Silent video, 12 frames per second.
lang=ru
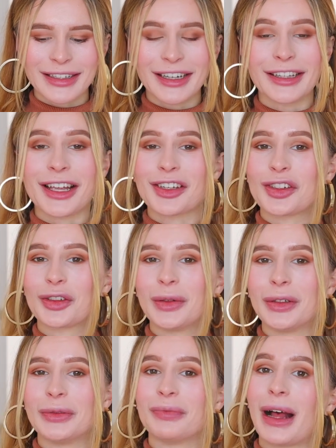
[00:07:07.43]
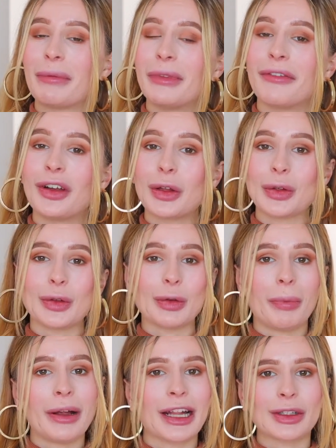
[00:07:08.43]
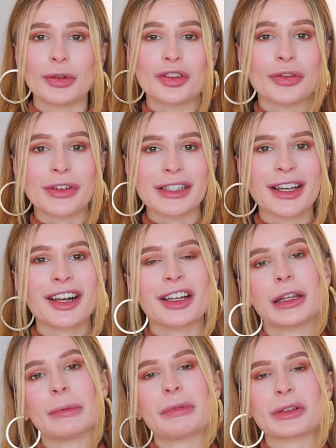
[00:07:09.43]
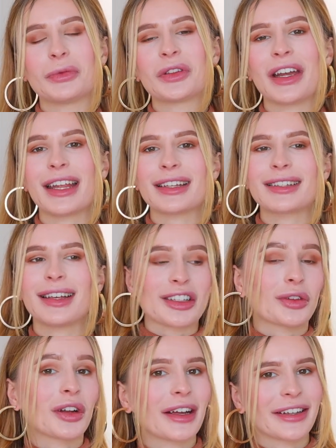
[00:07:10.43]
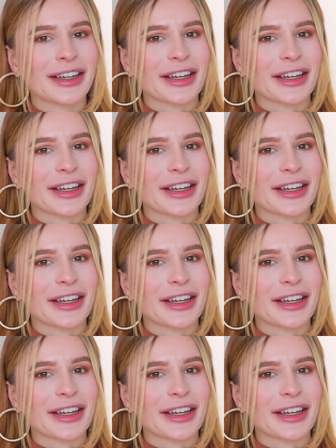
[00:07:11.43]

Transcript: а, нашу обновленную палетку Джеффри Стара и посмотреть, насколько она